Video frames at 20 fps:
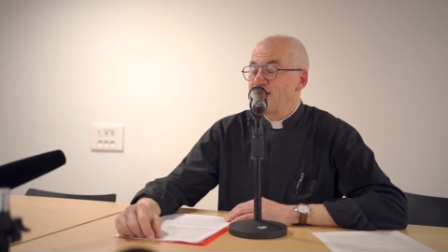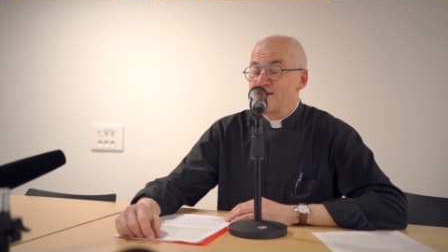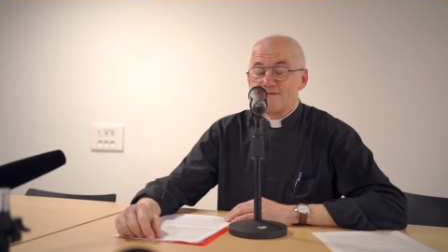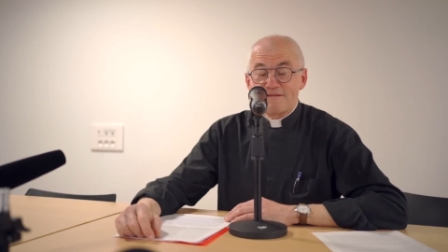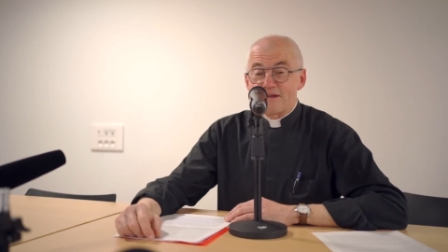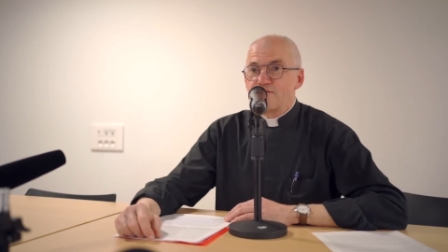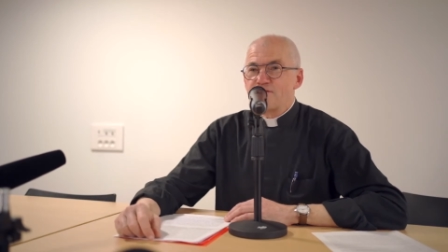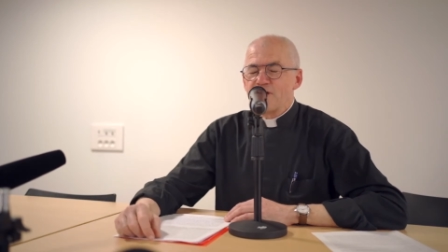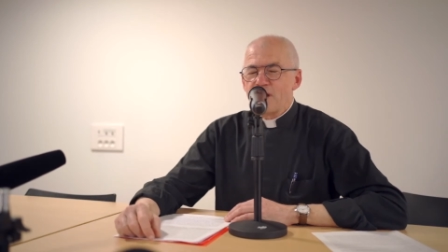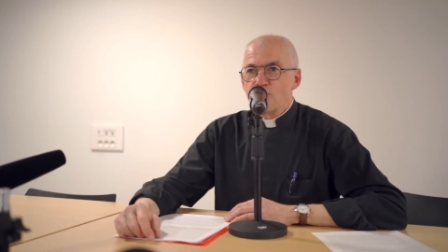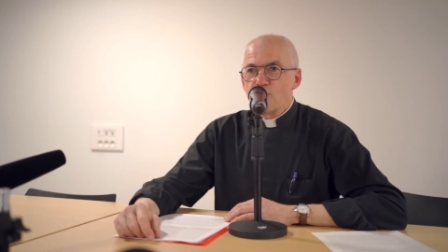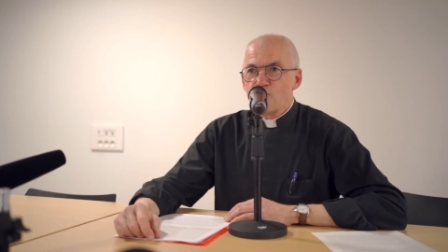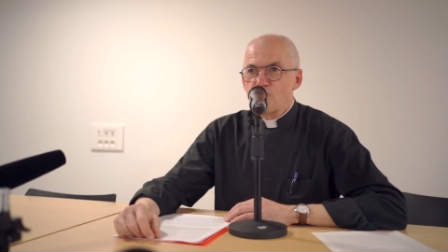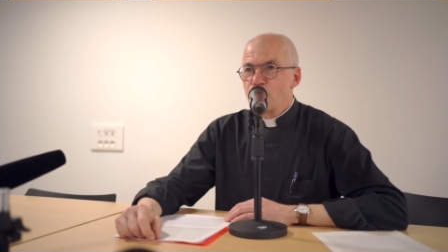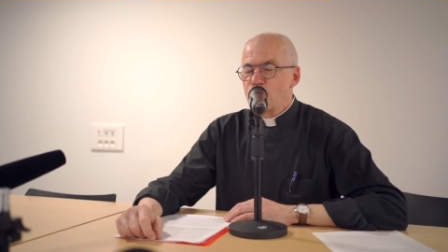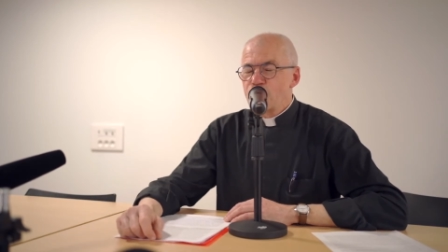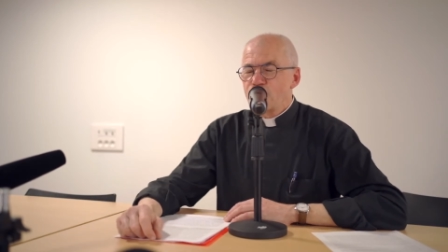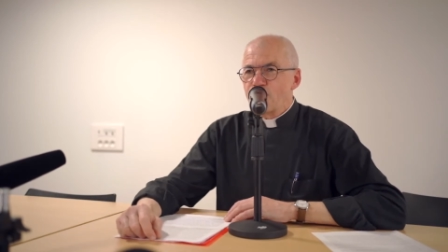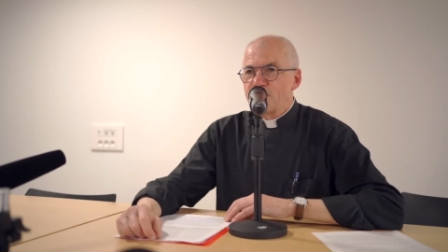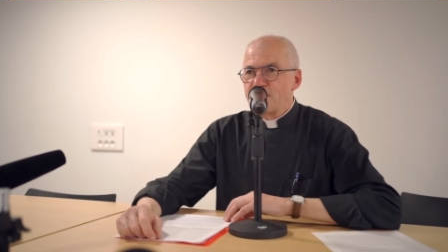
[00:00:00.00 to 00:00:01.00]
Cette femme
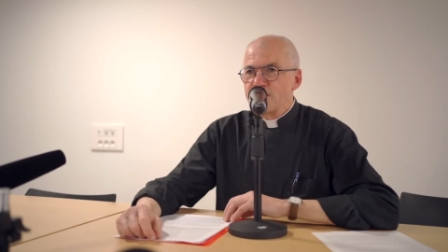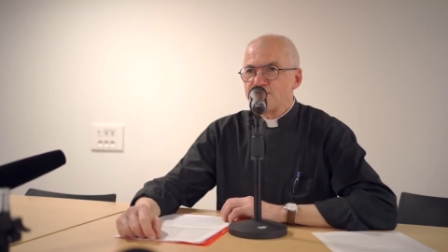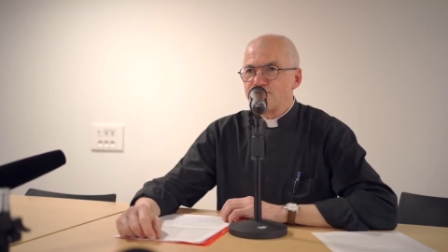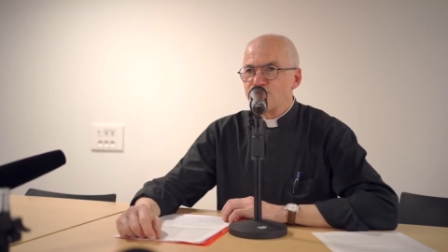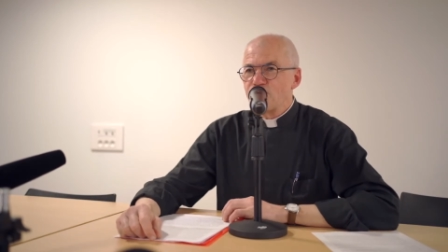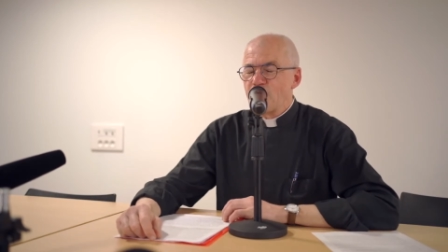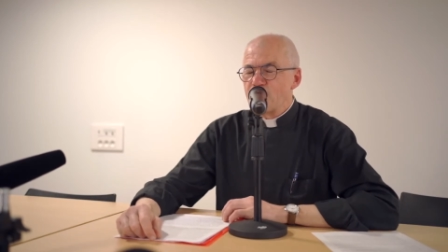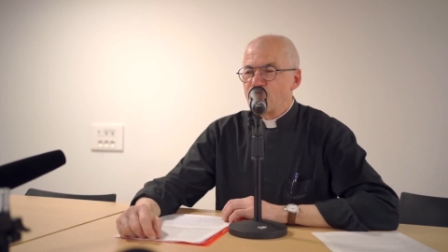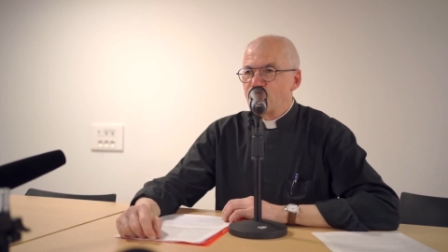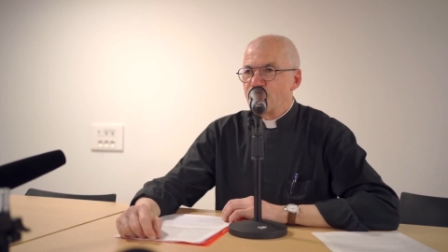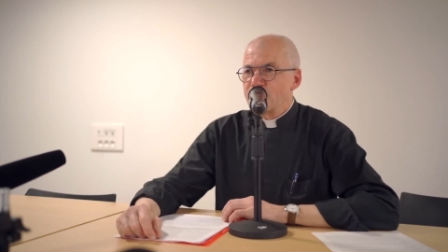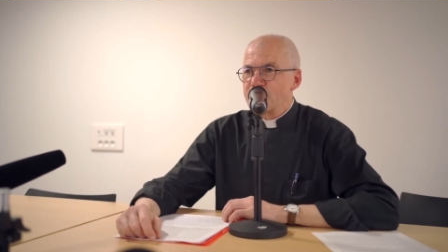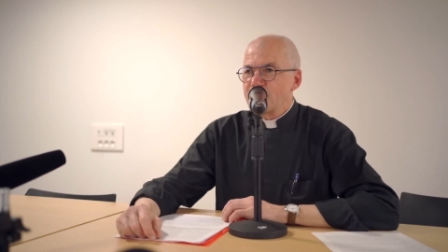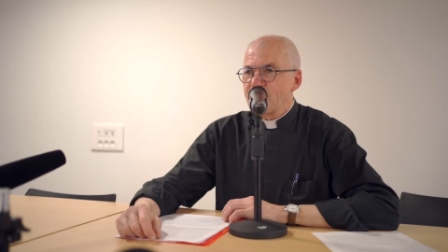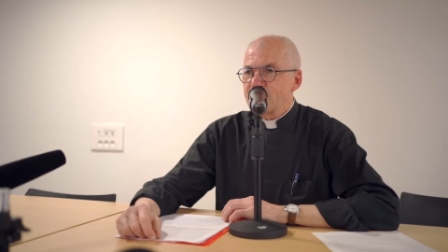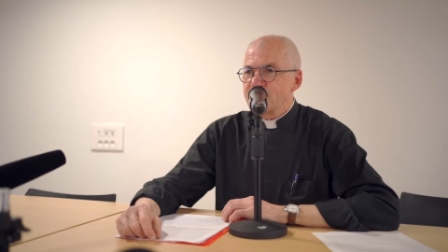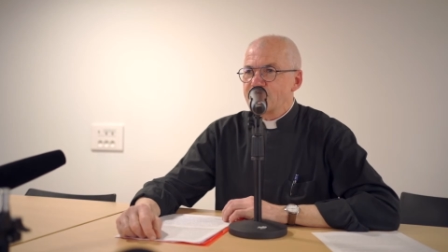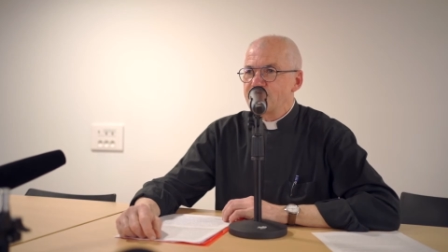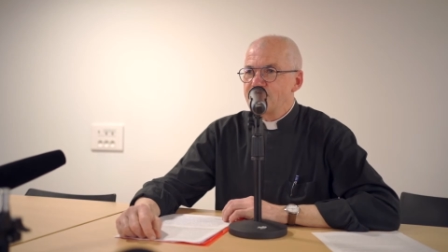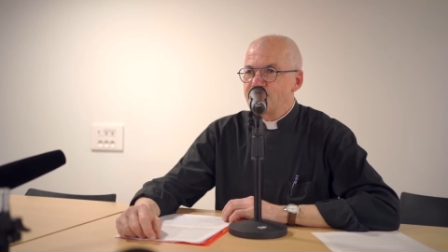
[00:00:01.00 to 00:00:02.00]
ouvre les yeux un peu
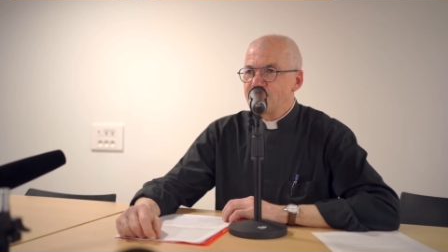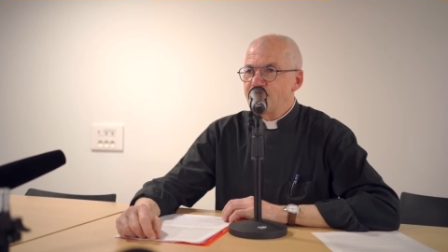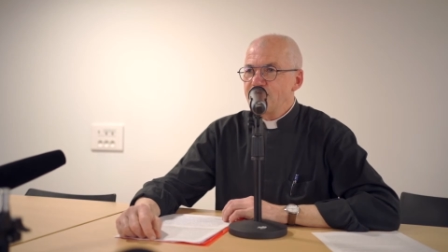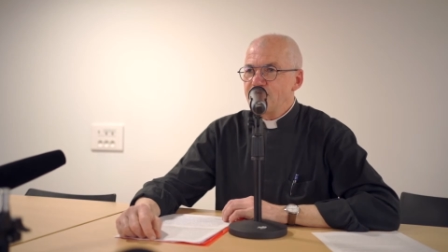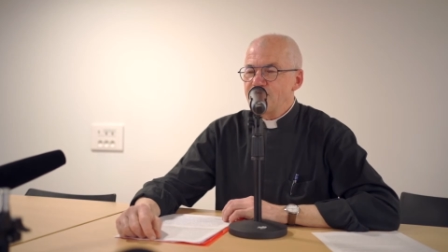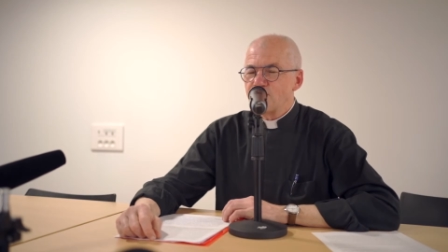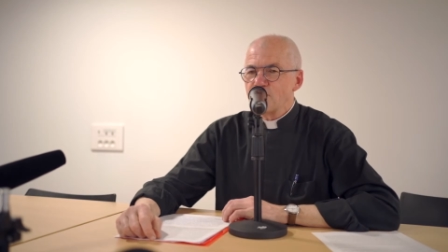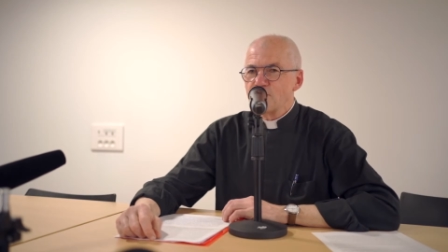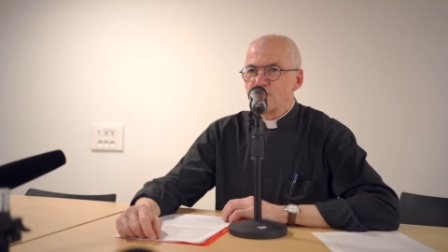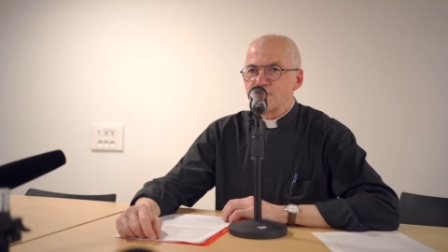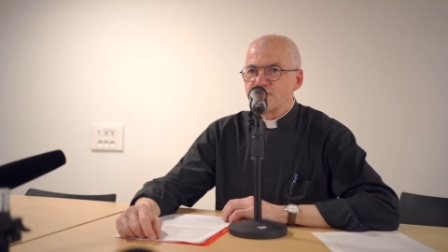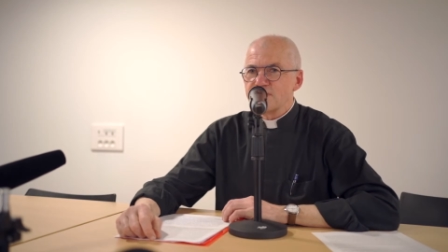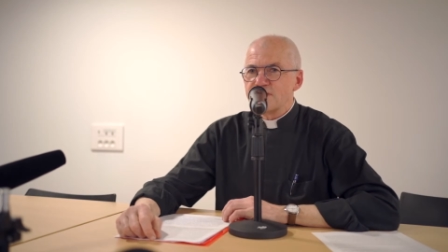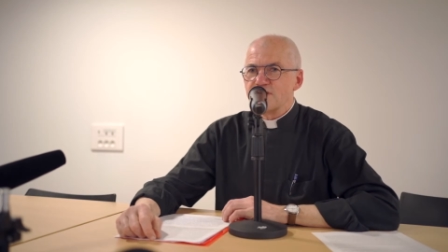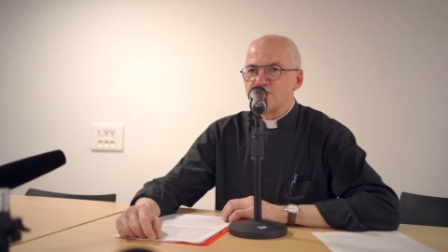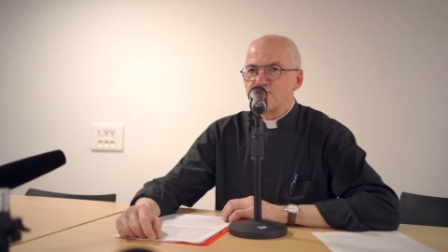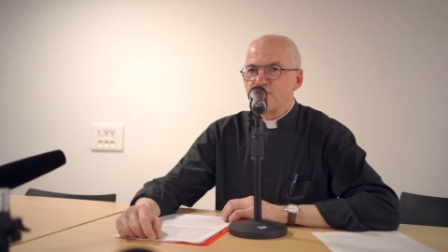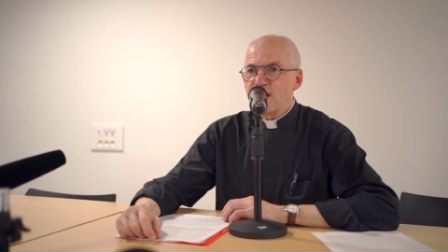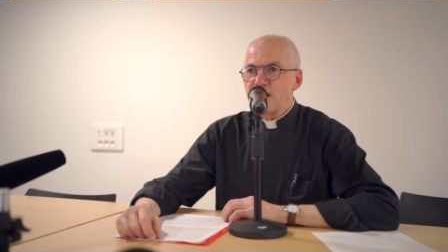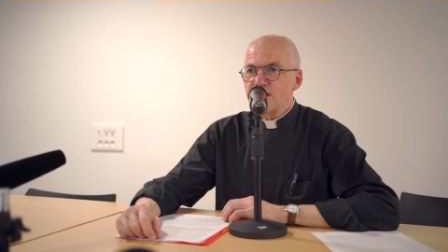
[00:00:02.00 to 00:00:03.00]
écarquillés, demande ce qui
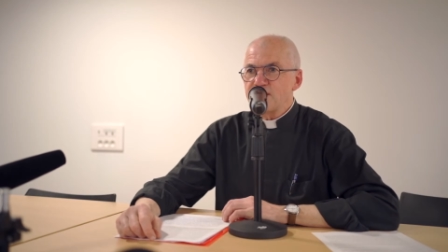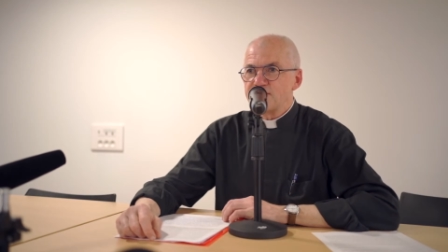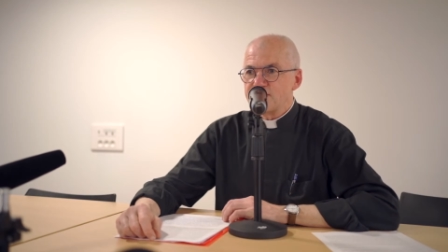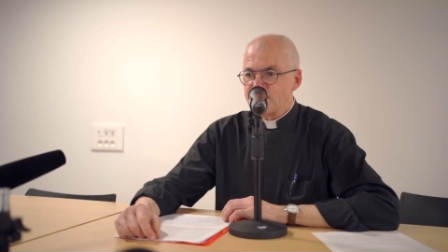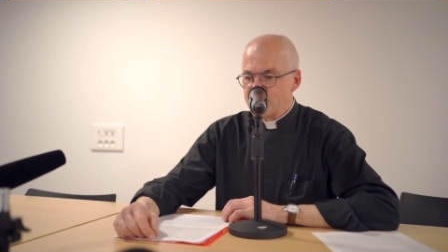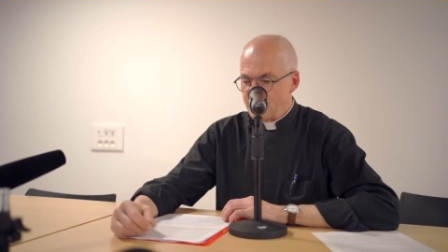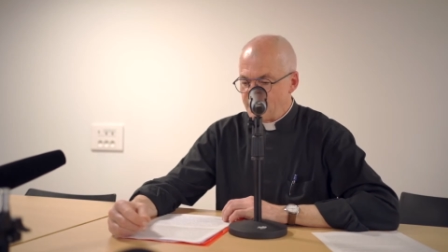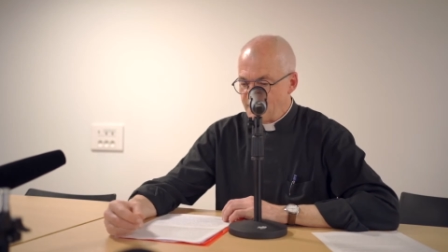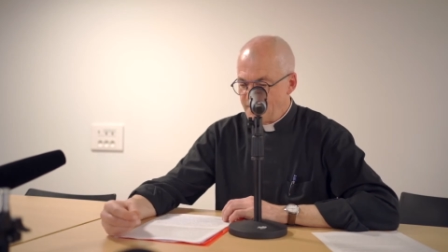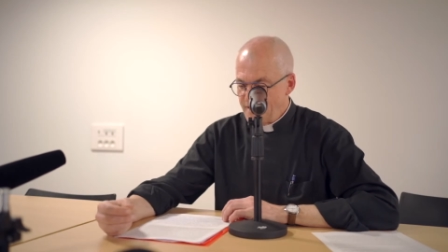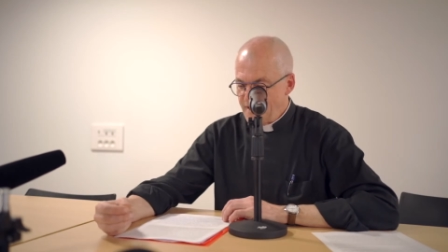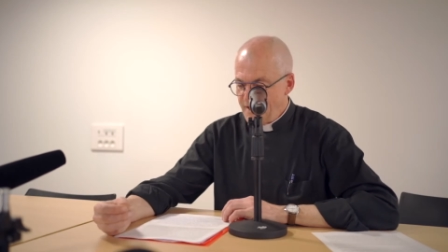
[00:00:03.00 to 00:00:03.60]
se passe, hein,